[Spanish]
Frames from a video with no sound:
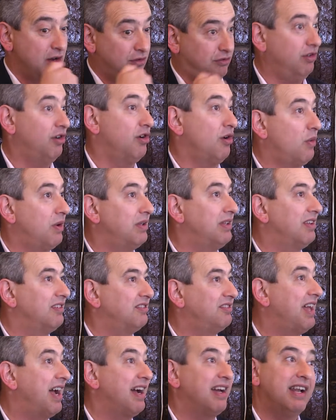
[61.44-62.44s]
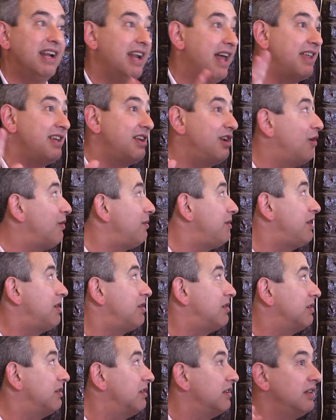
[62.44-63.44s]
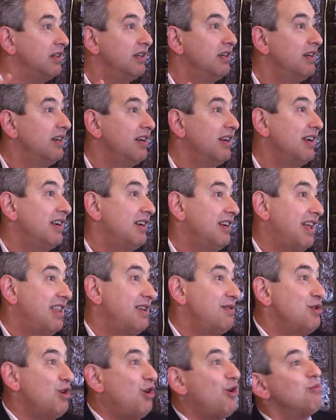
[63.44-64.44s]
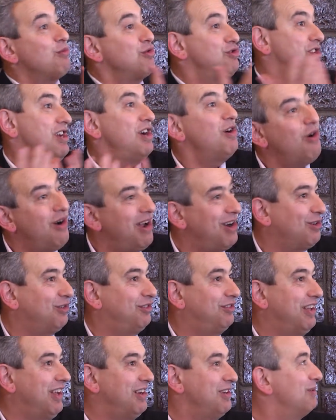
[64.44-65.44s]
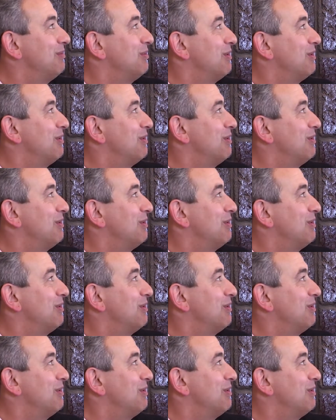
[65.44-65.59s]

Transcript: nosotros nos cuentan sangre. Nadie lo vio. Nadie vio cómo llegó a Rosario.